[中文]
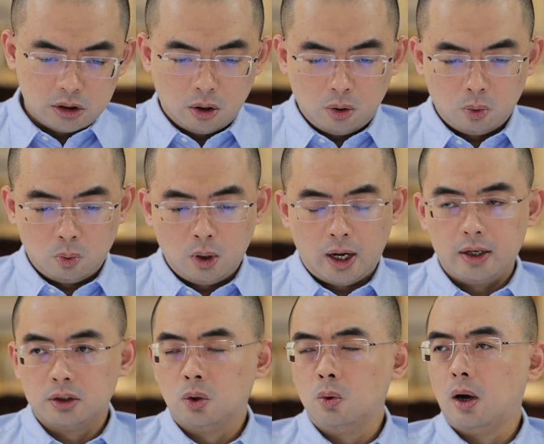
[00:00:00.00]
叫胡
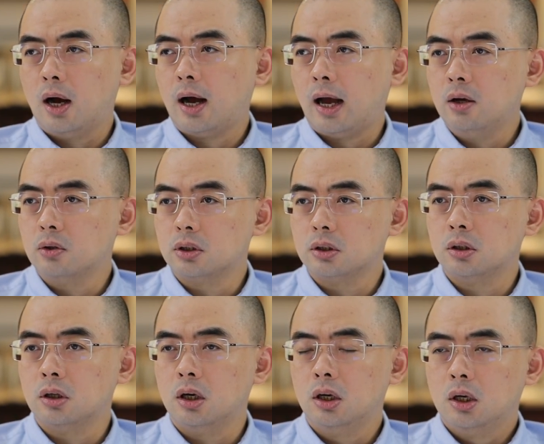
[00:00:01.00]
海洲啊，还有一
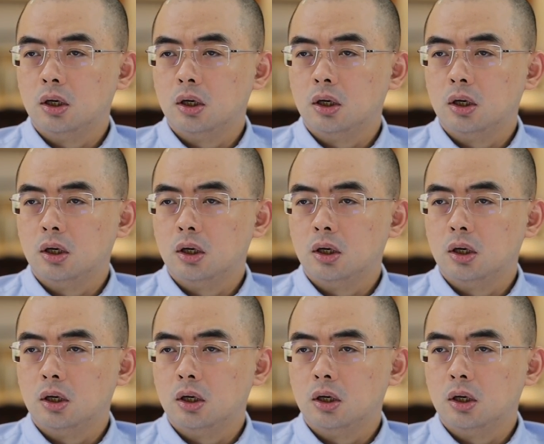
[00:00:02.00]
个